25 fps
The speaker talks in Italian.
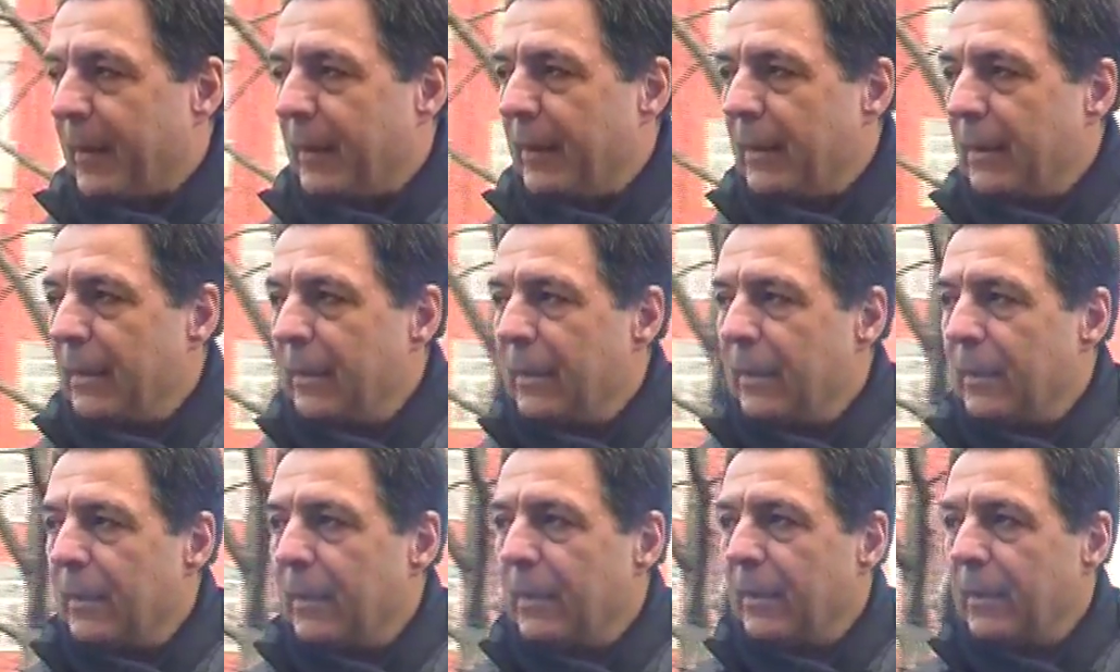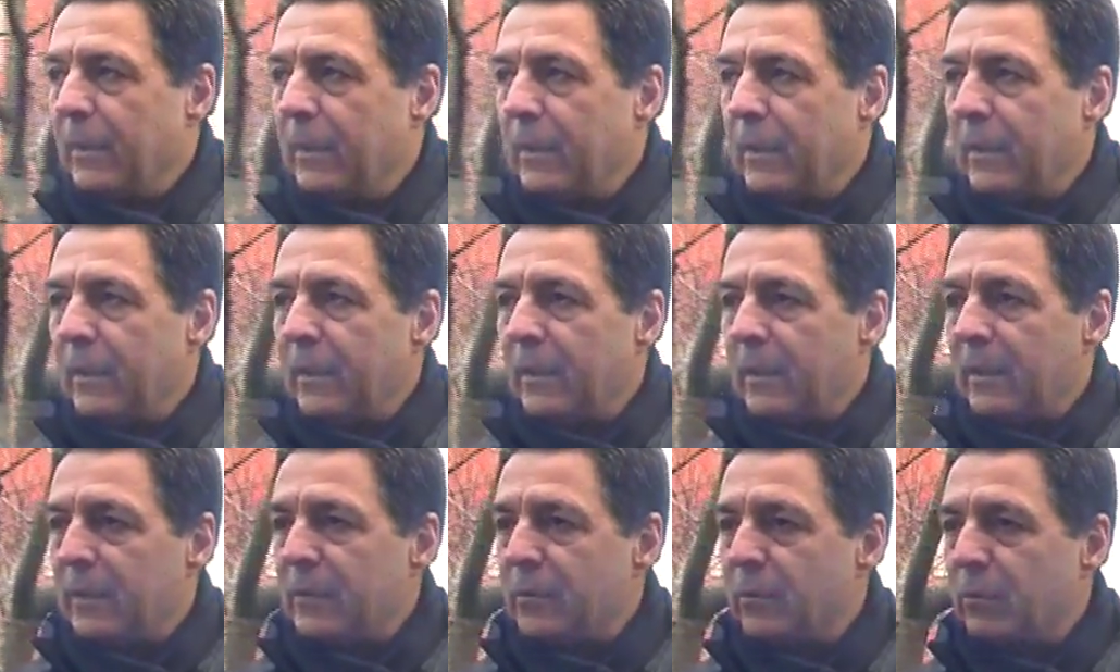il
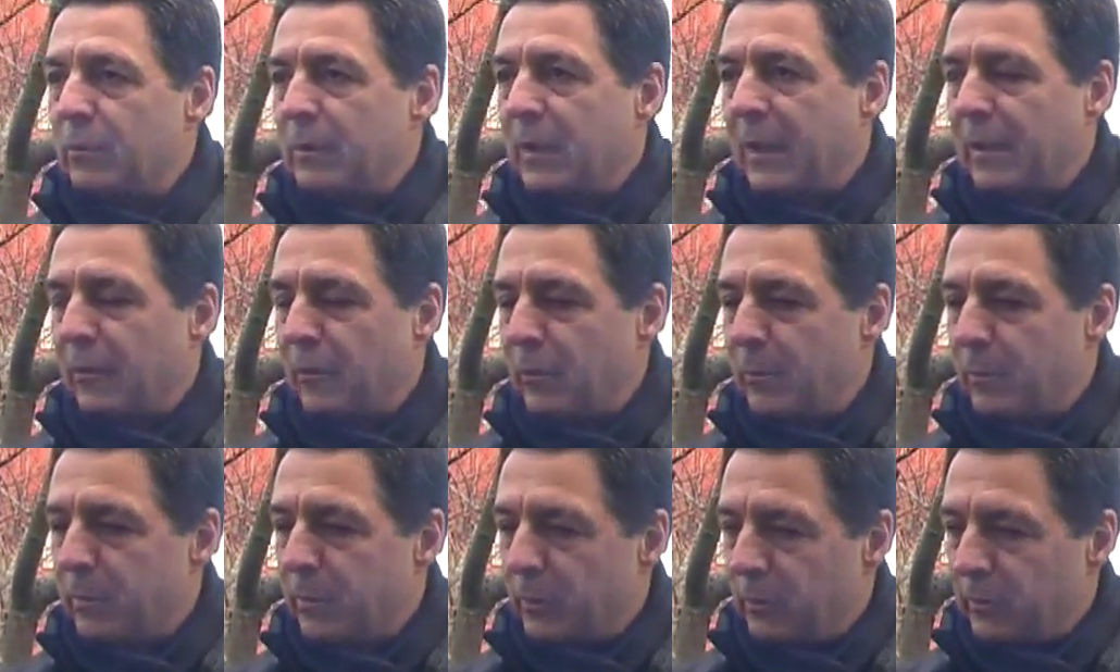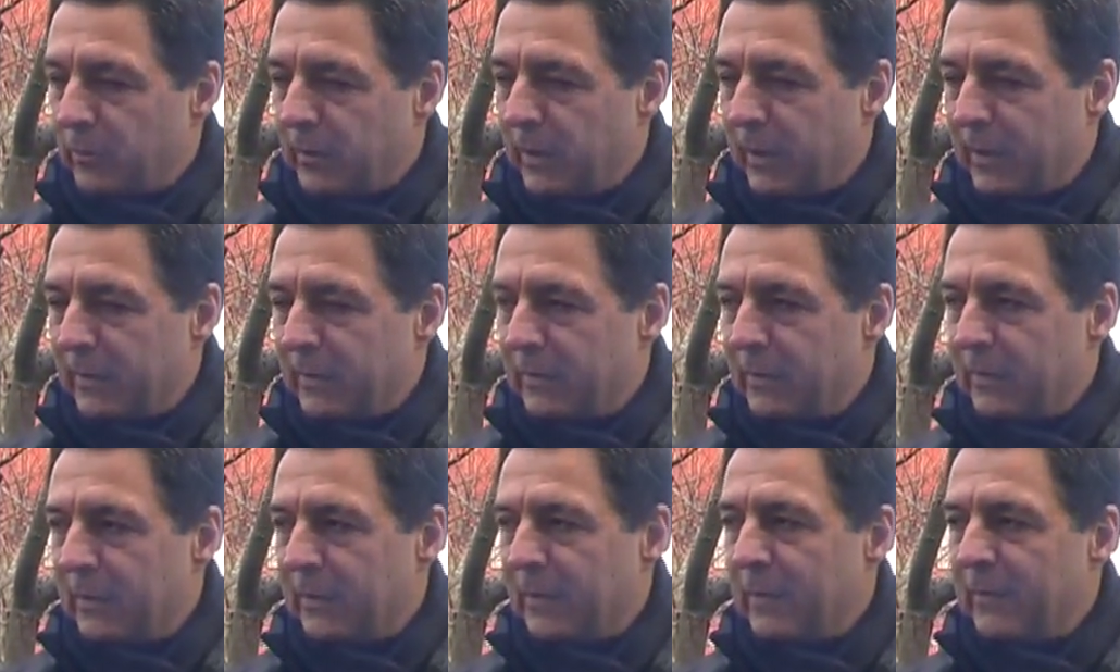eh, risultato
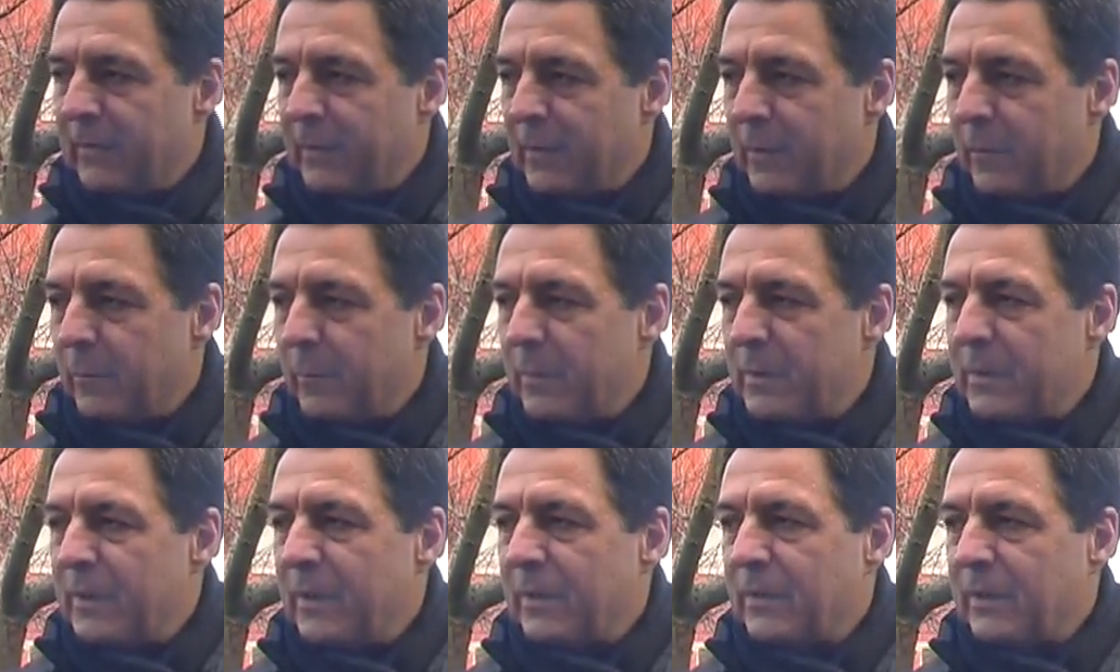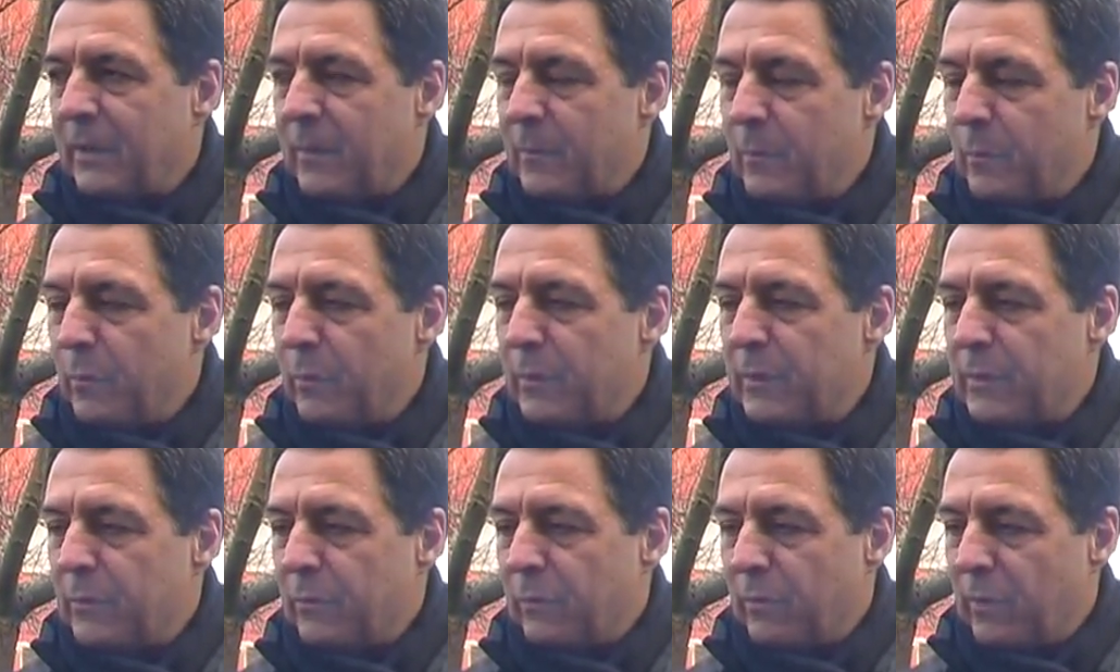importante che i viterbesi
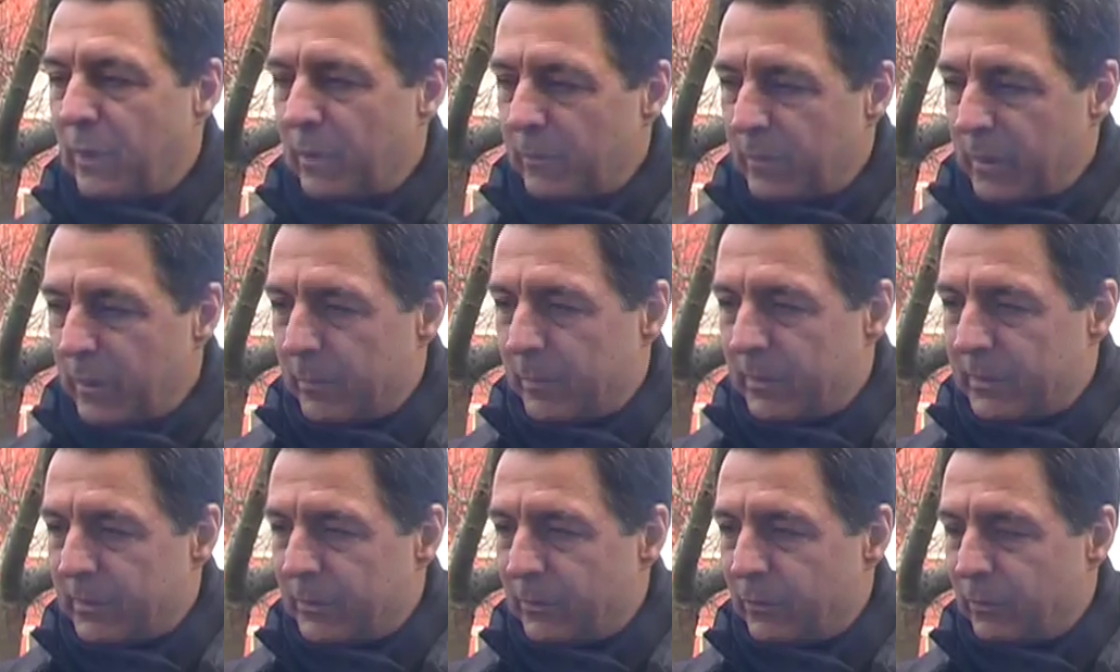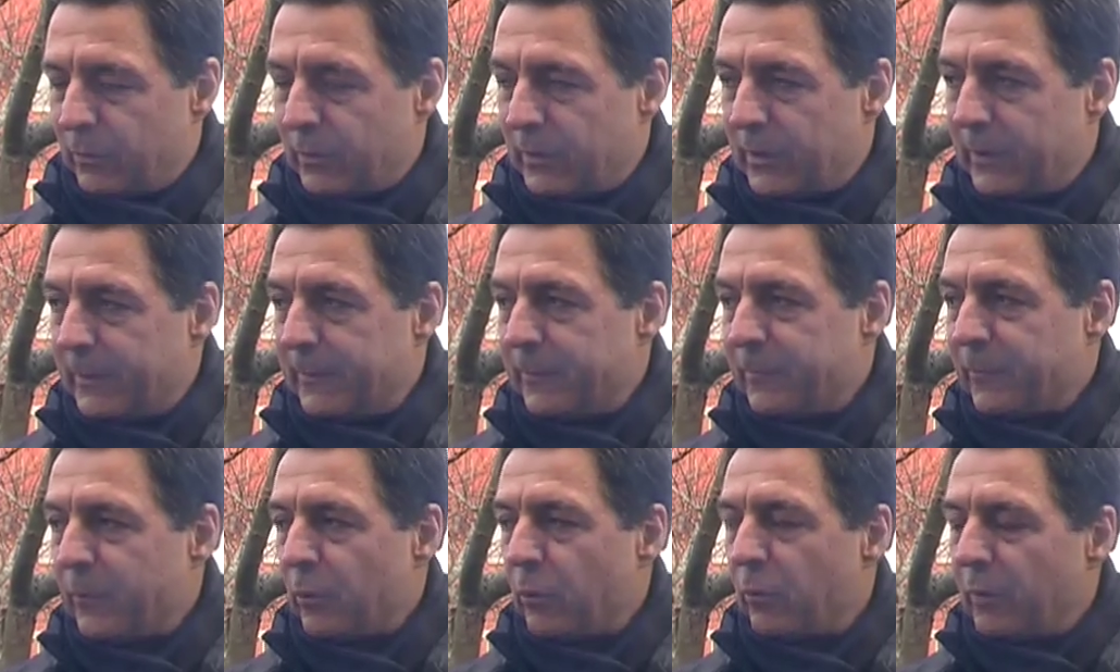attribuiscono alla mia persona,
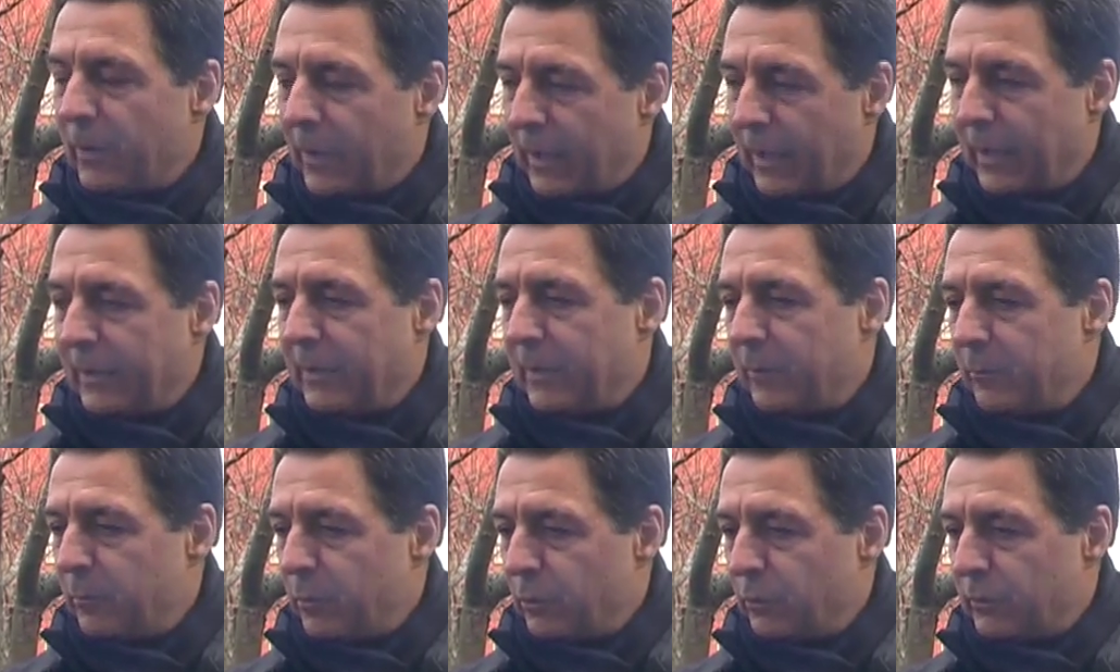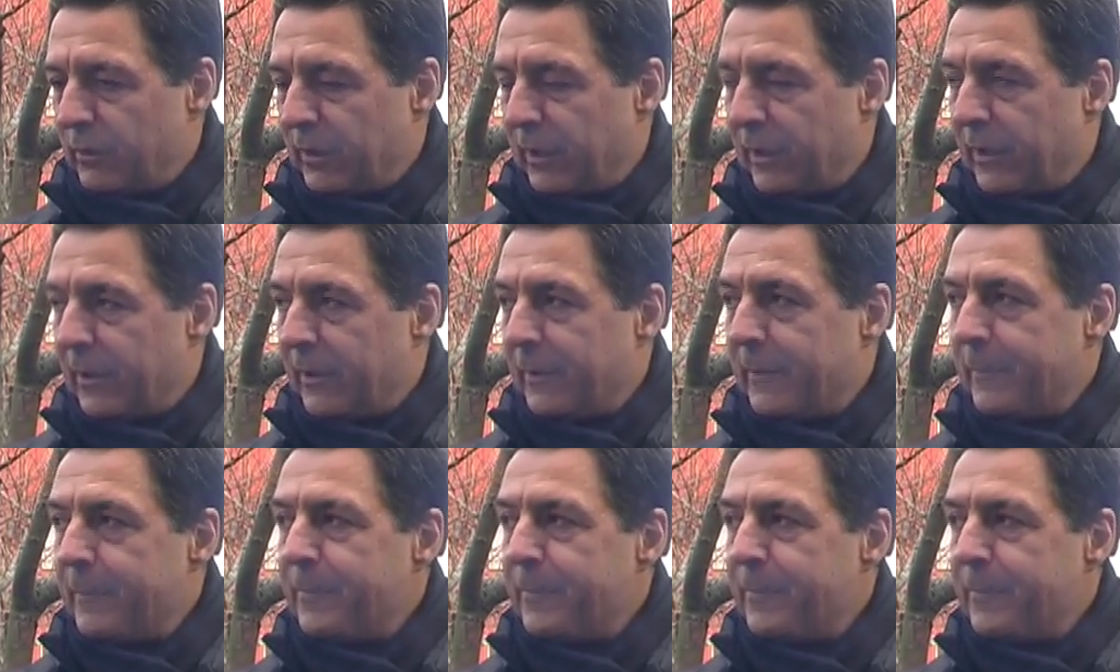con grande bontà.